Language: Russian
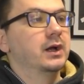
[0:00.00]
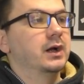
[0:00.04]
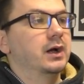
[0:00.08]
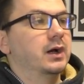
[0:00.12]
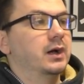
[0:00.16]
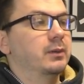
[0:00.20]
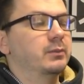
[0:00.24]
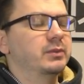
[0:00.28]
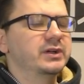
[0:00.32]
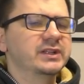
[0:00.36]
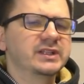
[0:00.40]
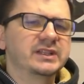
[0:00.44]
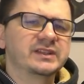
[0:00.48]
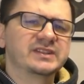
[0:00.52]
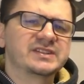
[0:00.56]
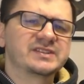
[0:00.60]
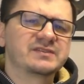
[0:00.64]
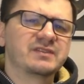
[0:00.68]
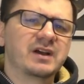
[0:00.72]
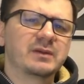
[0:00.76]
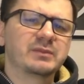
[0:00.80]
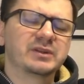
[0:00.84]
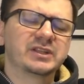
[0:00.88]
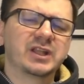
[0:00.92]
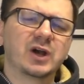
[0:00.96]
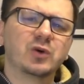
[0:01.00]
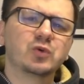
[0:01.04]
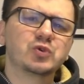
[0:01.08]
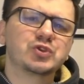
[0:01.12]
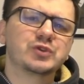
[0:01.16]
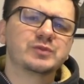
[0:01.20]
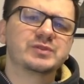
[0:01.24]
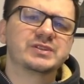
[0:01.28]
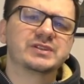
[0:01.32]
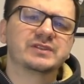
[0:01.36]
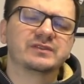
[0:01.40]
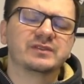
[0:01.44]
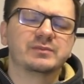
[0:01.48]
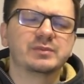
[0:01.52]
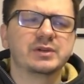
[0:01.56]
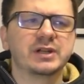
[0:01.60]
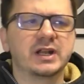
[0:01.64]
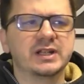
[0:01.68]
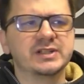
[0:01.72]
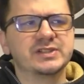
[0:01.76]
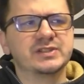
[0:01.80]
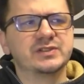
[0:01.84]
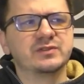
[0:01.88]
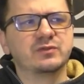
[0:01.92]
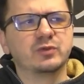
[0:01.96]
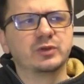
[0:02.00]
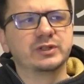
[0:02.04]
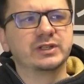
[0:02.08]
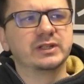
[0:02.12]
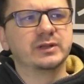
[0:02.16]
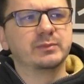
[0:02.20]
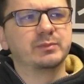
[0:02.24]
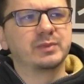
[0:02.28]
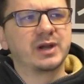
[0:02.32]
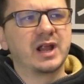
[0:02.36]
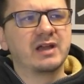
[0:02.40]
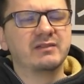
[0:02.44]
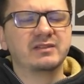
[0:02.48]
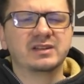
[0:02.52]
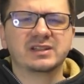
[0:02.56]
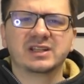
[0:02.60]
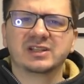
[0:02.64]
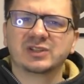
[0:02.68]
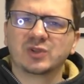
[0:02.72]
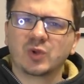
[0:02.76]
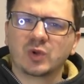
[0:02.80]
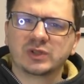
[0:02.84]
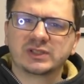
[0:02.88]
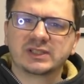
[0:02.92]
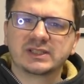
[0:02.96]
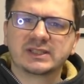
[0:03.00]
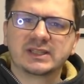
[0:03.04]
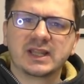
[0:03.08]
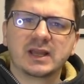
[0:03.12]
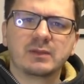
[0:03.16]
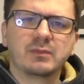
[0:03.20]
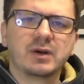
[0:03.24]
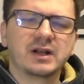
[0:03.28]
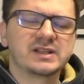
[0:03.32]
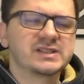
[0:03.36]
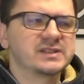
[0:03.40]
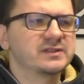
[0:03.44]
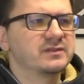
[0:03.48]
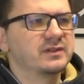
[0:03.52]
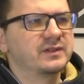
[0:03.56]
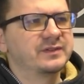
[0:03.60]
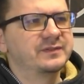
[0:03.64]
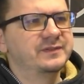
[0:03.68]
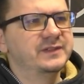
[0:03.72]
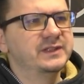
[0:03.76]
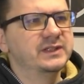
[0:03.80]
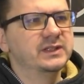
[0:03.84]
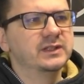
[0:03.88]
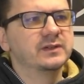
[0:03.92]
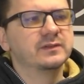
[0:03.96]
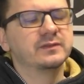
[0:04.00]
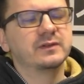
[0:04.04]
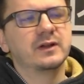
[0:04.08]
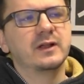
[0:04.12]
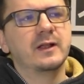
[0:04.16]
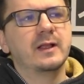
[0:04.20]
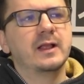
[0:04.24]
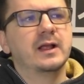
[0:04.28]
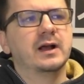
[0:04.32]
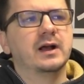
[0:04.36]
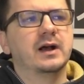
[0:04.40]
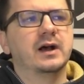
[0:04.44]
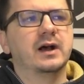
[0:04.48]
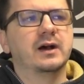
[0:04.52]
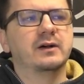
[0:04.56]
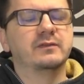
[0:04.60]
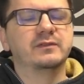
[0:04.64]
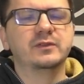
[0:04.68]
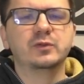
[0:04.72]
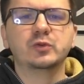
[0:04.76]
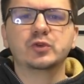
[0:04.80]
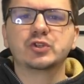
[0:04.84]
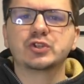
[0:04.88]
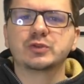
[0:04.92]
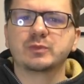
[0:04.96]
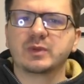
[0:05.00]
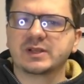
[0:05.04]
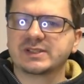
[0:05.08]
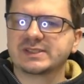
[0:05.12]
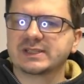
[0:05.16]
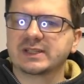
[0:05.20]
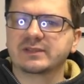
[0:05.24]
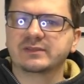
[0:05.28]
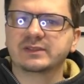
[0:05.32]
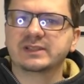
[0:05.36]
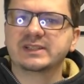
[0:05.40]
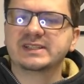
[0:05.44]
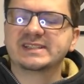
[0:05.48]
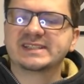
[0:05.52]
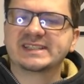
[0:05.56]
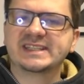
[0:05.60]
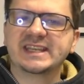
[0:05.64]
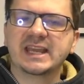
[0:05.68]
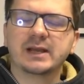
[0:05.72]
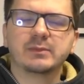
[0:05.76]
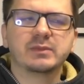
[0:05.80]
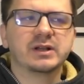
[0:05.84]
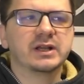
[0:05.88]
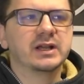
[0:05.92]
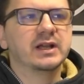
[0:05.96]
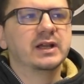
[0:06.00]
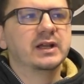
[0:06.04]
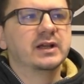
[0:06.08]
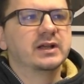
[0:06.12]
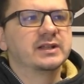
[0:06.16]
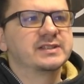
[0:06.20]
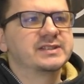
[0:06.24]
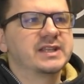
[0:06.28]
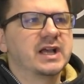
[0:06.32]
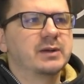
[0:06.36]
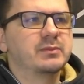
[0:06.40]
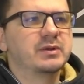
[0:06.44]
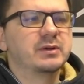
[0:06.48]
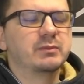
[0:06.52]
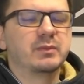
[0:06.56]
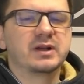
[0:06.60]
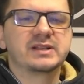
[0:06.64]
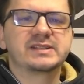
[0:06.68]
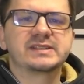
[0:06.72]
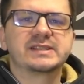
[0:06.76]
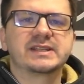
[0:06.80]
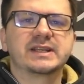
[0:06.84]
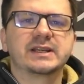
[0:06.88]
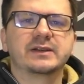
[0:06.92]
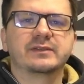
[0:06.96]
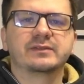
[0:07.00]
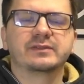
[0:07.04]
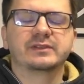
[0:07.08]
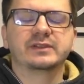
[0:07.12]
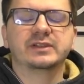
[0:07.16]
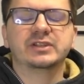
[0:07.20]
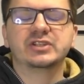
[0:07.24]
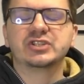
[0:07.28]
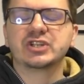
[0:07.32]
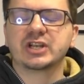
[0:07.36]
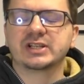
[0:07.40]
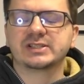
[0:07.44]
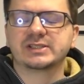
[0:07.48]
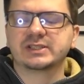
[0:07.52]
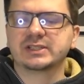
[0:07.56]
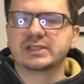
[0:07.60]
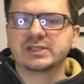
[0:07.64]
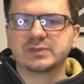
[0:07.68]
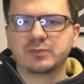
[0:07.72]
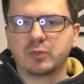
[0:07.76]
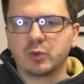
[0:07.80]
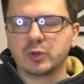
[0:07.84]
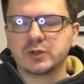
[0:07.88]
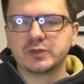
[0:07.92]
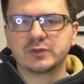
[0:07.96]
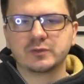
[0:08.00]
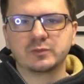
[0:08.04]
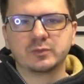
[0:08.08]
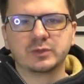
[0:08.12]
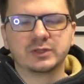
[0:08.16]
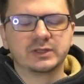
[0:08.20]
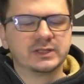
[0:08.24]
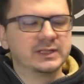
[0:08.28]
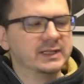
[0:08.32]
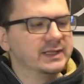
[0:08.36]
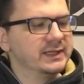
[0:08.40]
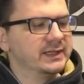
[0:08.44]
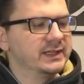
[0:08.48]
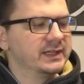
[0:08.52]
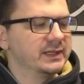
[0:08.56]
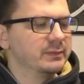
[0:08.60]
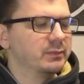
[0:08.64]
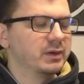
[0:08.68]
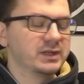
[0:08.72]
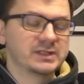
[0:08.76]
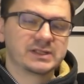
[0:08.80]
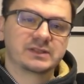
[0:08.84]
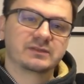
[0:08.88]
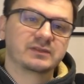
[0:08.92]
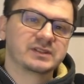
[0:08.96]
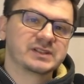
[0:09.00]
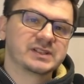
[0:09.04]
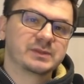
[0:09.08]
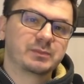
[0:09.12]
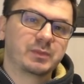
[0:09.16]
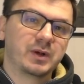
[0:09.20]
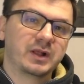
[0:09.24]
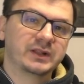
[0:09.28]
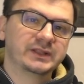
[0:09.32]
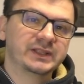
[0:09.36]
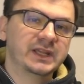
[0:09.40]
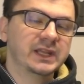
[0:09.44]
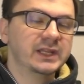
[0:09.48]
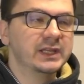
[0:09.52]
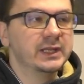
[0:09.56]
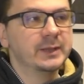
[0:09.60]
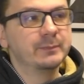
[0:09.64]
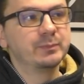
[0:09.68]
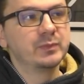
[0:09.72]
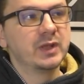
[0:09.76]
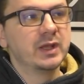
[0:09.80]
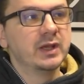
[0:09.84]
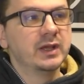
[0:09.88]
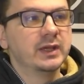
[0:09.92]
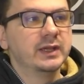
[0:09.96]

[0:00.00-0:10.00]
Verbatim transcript: А мы с вами научимся выбирать сегодня правильно ноты для басовых филов, а, выучим основные схемы, самые must-have и часто используемые для игры басовых заполнений.